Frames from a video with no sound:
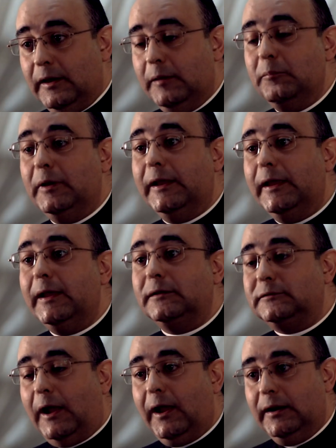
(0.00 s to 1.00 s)

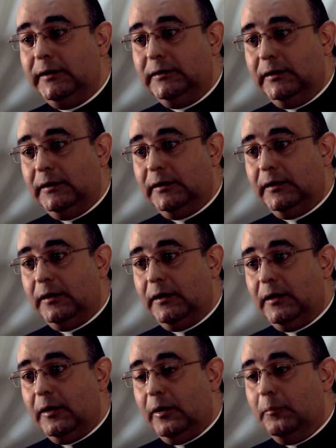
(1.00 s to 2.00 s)
املاءات عقلية
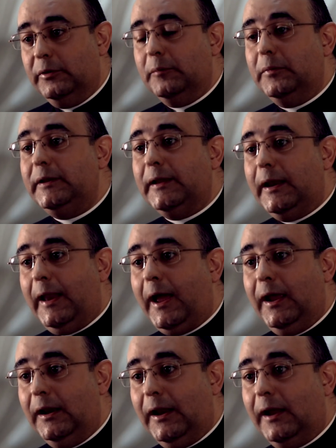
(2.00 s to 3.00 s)
بيمليها
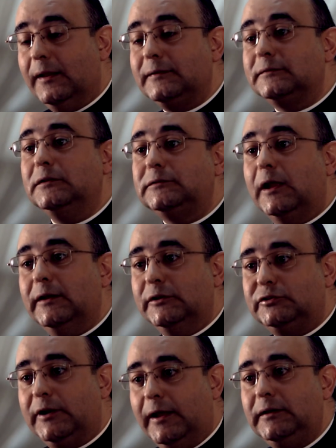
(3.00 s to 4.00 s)
العقل على السلطة
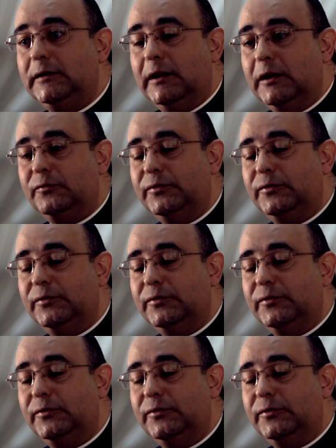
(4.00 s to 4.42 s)
الإجرائية اللي